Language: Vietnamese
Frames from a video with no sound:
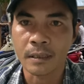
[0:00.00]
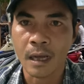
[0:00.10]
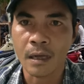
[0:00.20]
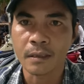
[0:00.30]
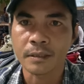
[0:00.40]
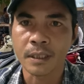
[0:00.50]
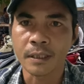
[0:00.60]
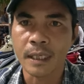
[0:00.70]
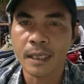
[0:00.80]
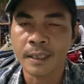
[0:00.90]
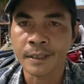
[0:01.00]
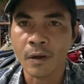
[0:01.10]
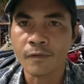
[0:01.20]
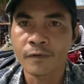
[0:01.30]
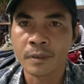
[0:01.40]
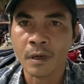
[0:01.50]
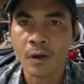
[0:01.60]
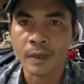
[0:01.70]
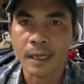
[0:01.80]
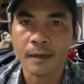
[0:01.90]
đó những cái lời nói vừa
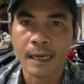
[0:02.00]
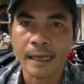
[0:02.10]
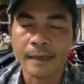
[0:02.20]
rồi á, là